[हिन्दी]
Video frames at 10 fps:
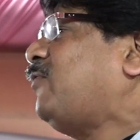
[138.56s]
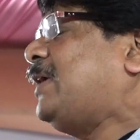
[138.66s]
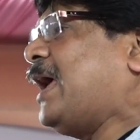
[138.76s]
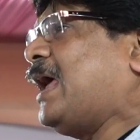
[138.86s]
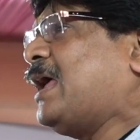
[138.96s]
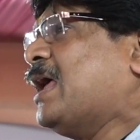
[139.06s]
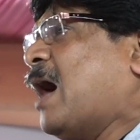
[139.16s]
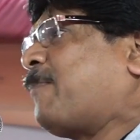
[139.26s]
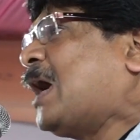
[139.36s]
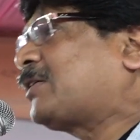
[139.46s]
कवि हैं
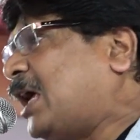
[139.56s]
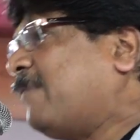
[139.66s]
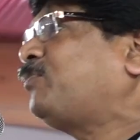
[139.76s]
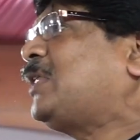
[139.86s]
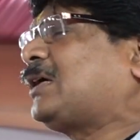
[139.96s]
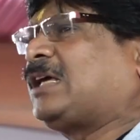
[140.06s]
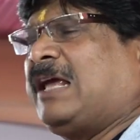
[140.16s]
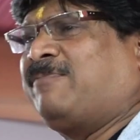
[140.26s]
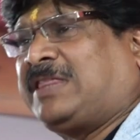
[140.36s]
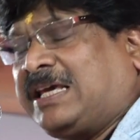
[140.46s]
अपना कीमती
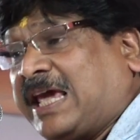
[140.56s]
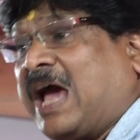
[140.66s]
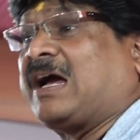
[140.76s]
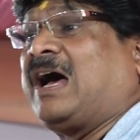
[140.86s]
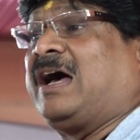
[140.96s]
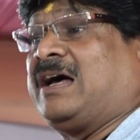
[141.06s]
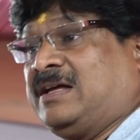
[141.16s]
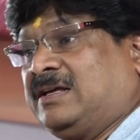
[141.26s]
कीमती क्या कहा